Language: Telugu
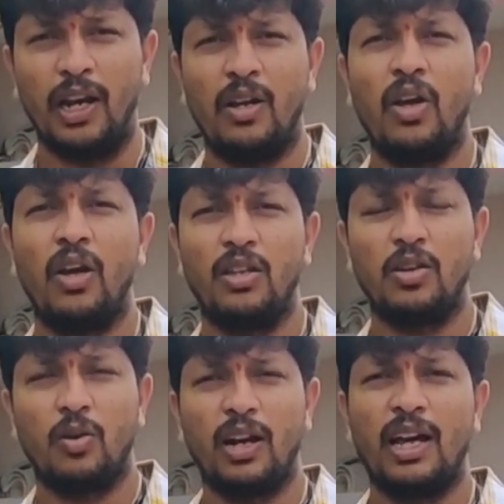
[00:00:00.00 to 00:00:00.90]

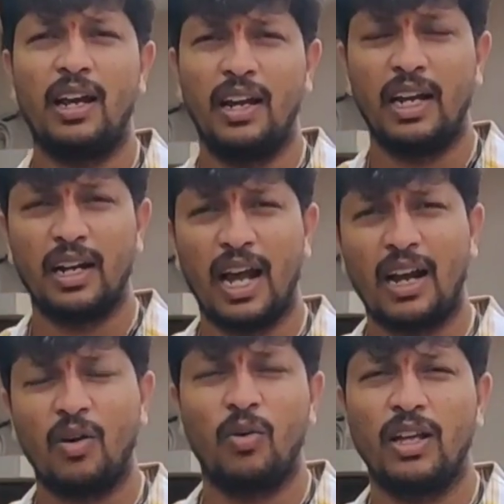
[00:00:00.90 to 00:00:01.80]
నెట్టుకిచ్చి కూడా
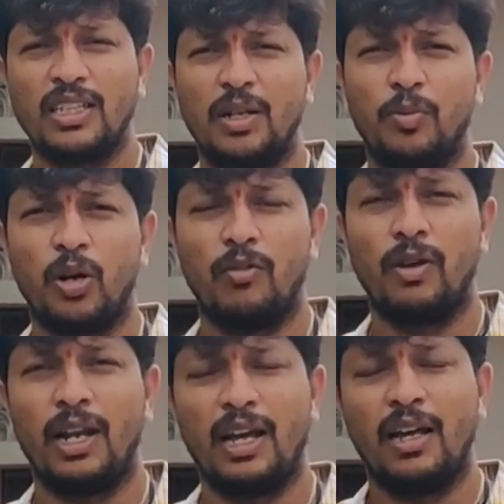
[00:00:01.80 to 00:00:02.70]
అక్కడ కూడా చనిపోవడం
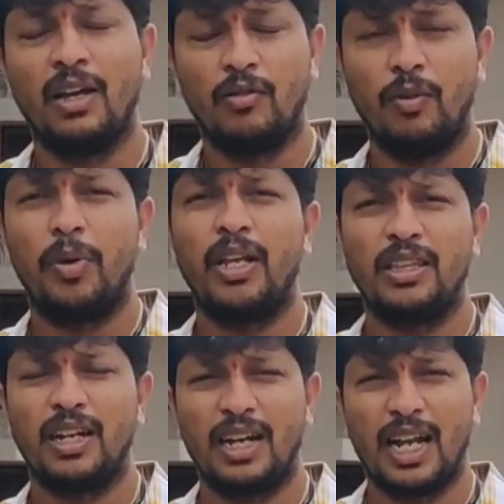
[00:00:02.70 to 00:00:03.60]
వల్ల
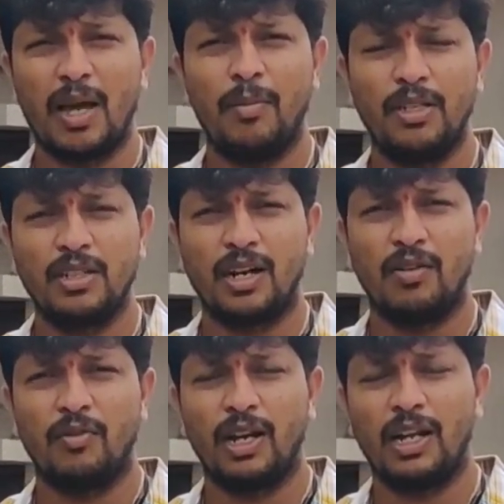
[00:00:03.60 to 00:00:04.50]
విపరీతంగా డ్యామేజ్
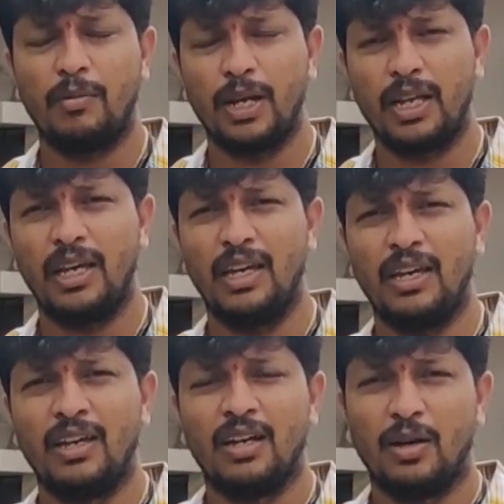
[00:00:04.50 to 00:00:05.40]
రావడం వల్ల మనకి
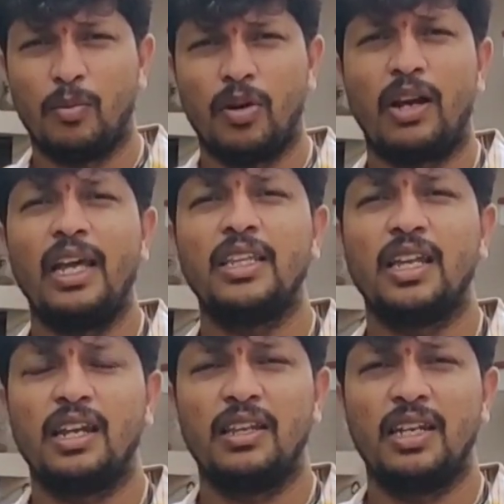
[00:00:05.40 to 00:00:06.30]
రైతు
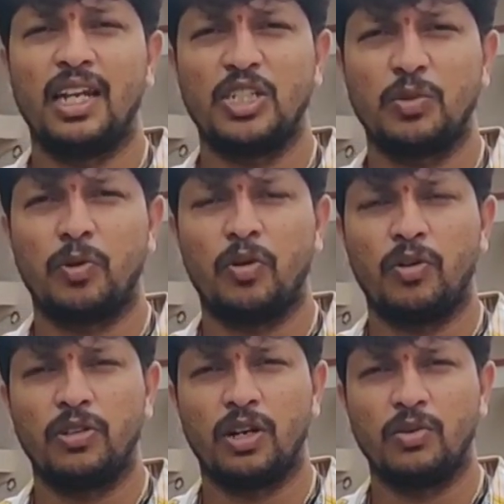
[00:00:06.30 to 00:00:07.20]
అనేది
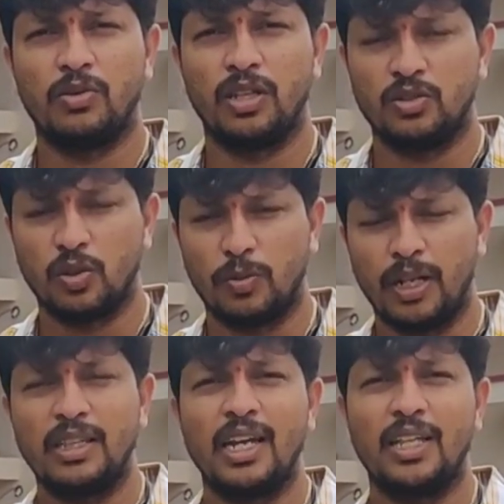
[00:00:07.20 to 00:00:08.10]
నష్టపోవడం జరుగుతుంది సో
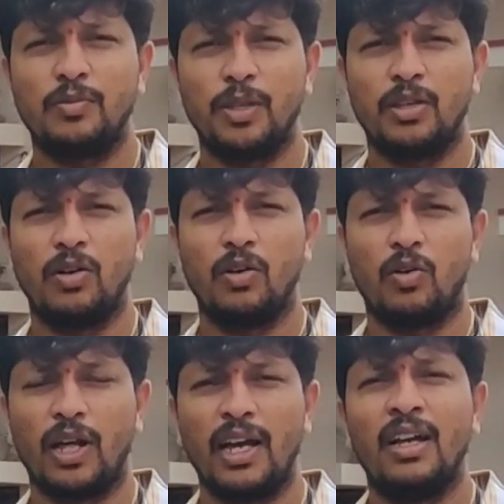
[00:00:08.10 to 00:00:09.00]
ప్రతి రైతు మిత్రుడు
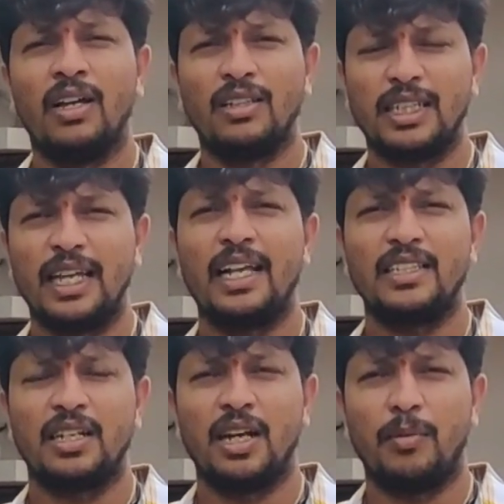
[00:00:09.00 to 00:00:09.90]
కూడా
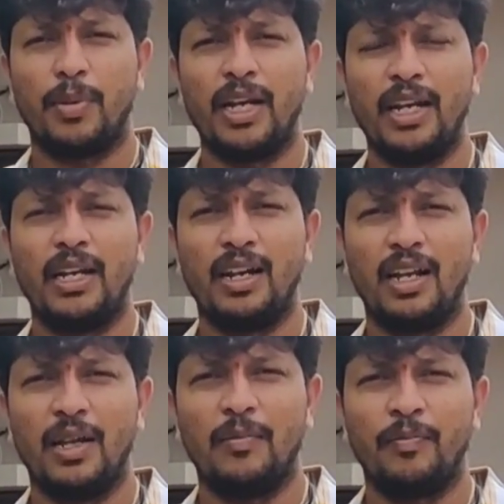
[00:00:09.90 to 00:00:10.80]
చేయాల్సిన పని
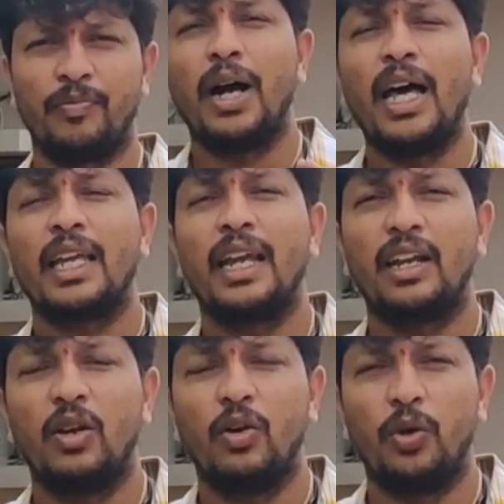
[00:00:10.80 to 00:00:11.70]
ఏంటంటే
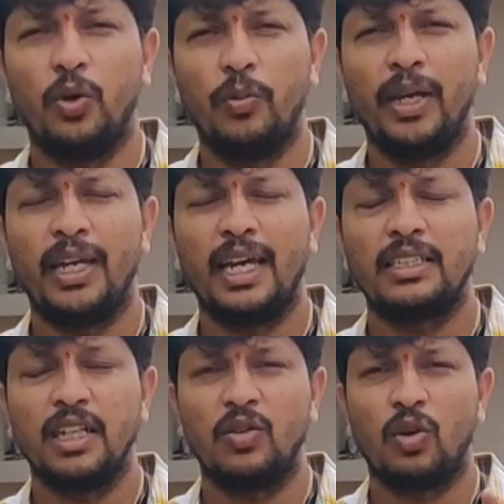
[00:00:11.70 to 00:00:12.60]
మార్కెట్లో హ్యూమిక్
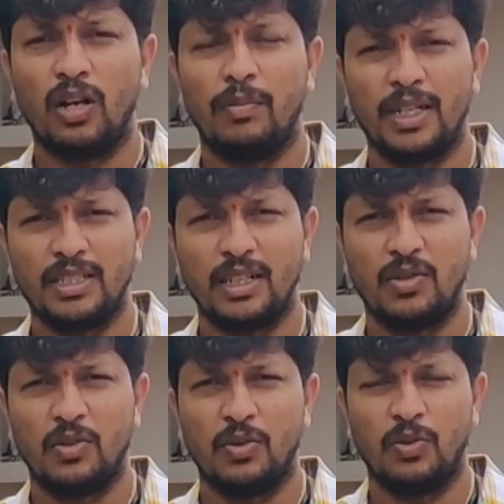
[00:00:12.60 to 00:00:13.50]
యాసిడ్ ట్వెల్వ్
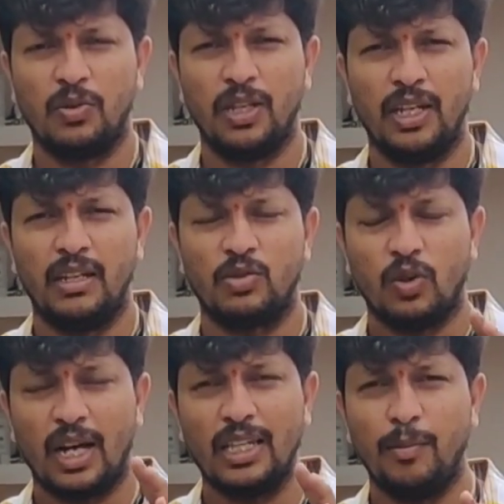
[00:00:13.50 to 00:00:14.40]
పర్సెంట్ ఉంటుంది సో
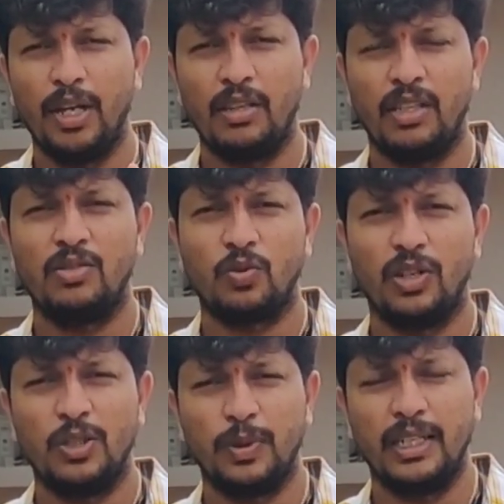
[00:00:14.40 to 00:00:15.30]
అది మీరు
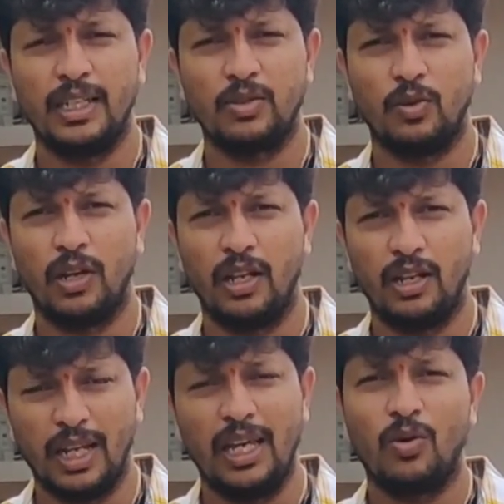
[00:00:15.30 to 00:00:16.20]
తీసుకొని స్ప్రే చేసుకోండి
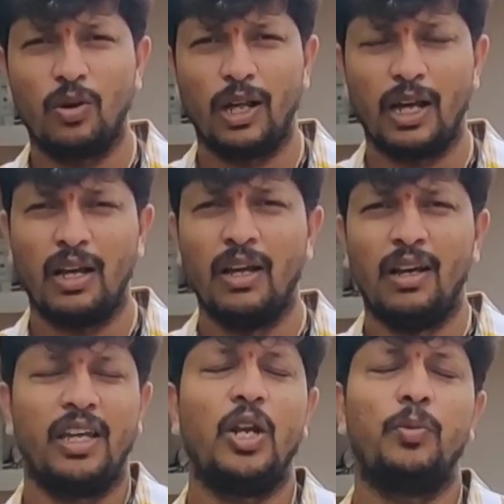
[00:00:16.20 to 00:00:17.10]
నేను కూడా
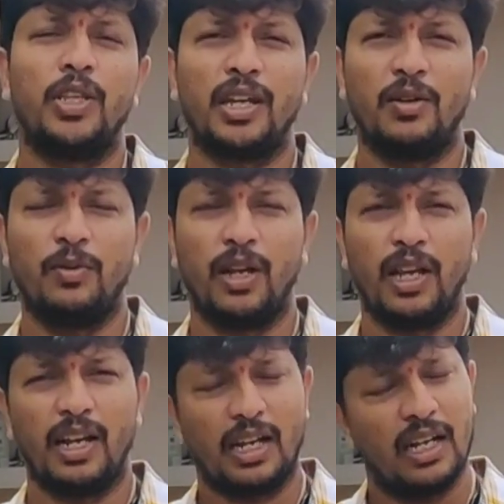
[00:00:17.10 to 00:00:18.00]
ఎరుపుదనం
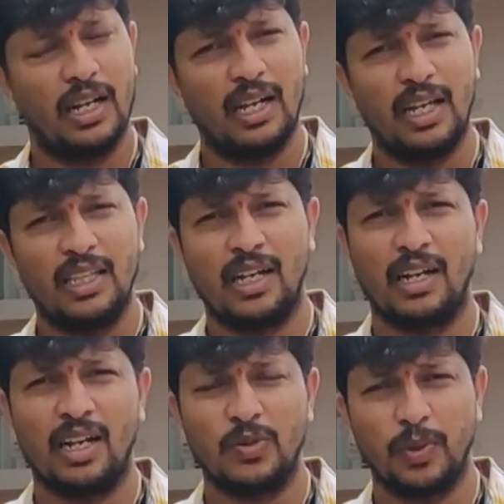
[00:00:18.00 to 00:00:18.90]
ఉంటే కనుక నిన్నైతే
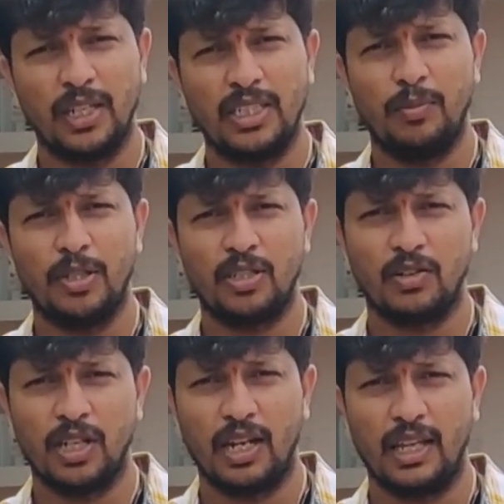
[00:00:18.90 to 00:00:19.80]
కనుక స్ప్రే
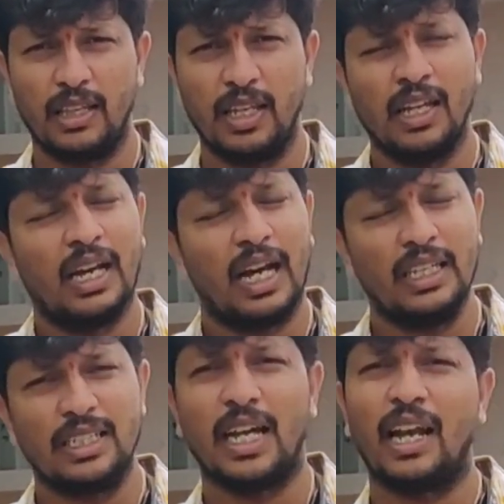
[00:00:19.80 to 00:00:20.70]
చేయించడం జరిగింది
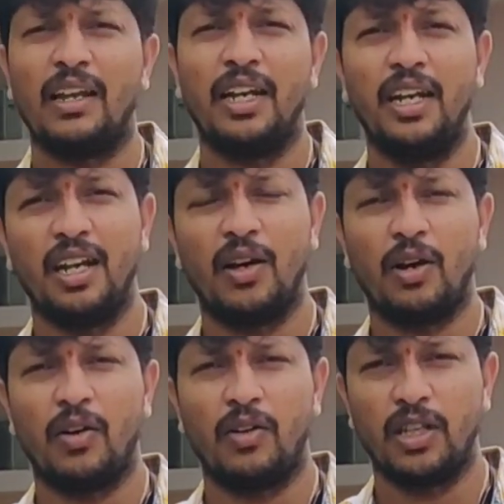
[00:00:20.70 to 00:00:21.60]
అది చాలా నీట్గా
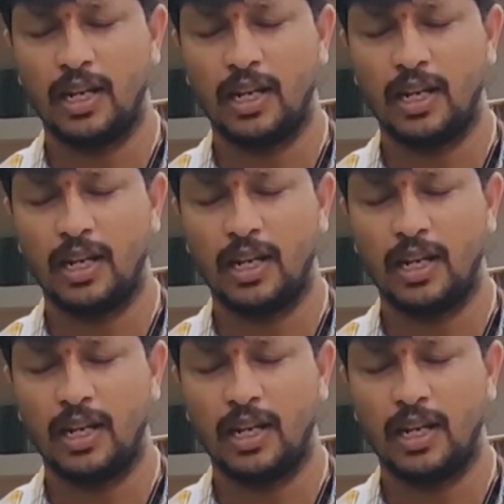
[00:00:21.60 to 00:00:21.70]
రావడం